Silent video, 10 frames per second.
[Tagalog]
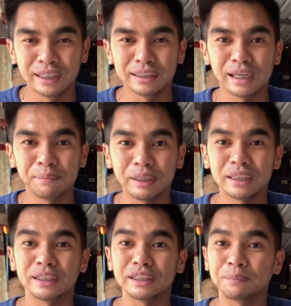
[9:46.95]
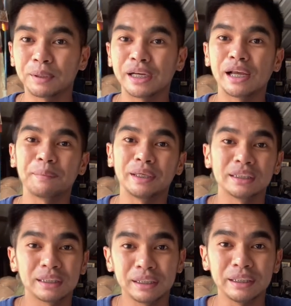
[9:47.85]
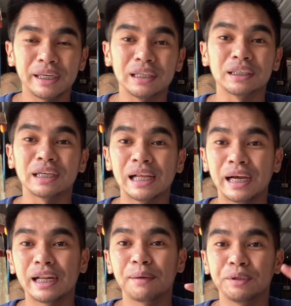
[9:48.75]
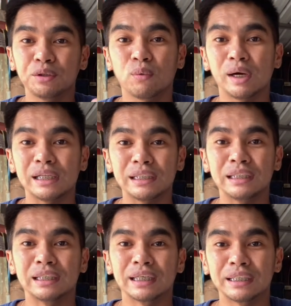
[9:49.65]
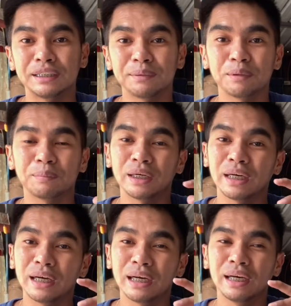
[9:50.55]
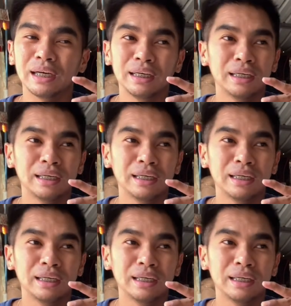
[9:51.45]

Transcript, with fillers: Sa amin kasi, sa part namin, as a detailer, kailangan namin yung quality. At syempre, pagka uh,